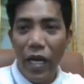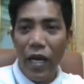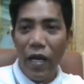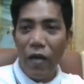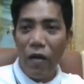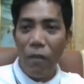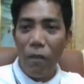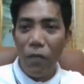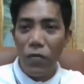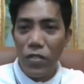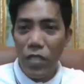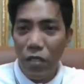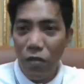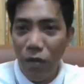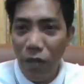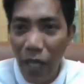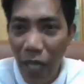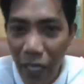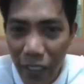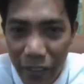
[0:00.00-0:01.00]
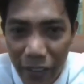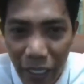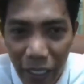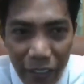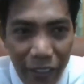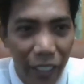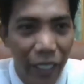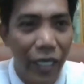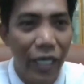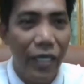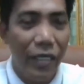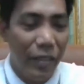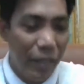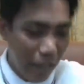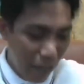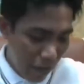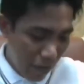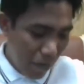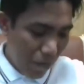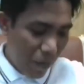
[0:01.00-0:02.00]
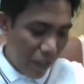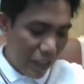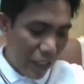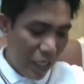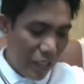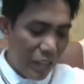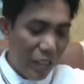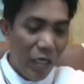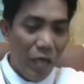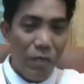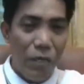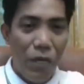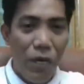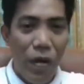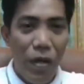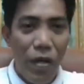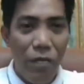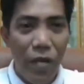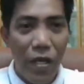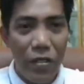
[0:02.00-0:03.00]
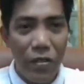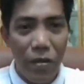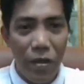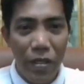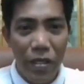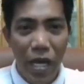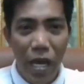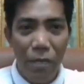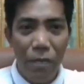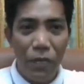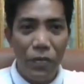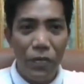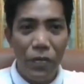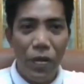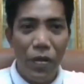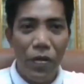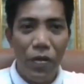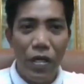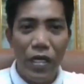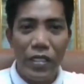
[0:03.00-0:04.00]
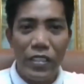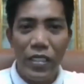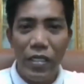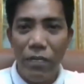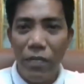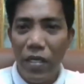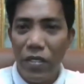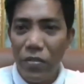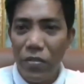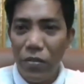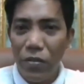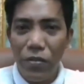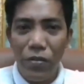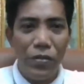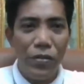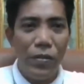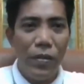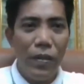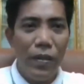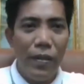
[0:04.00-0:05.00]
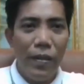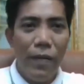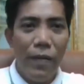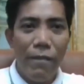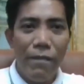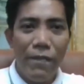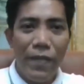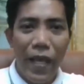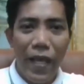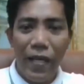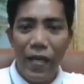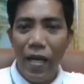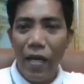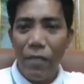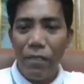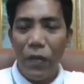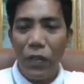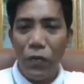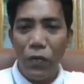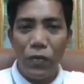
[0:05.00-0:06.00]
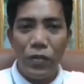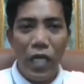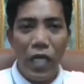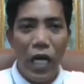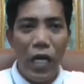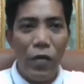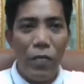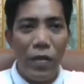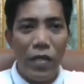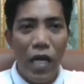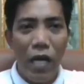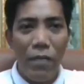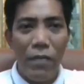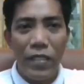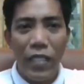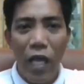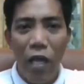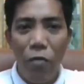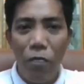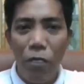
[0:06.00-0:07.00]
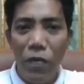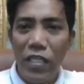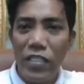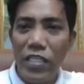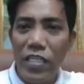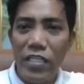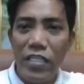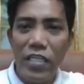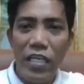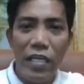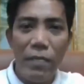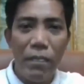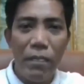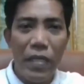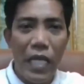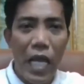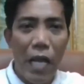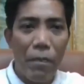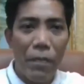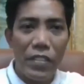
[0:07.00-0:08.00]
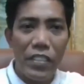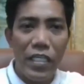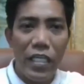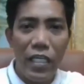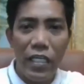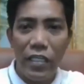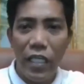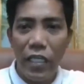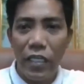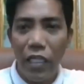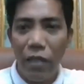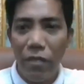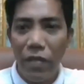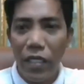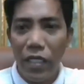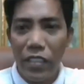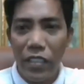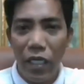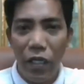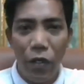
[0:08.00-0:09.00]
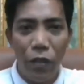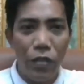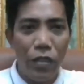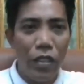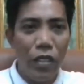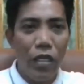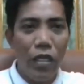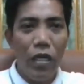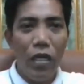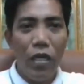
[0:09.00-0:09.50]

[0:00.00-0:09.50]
Ang araw po sa inyo lahat. At uh, pasensya na po kayo, medyo hinapon ho ako kasi medyo nahirapan ho tayo. Marami tayong pinasisi, pinapasilitate na bigas ngayon.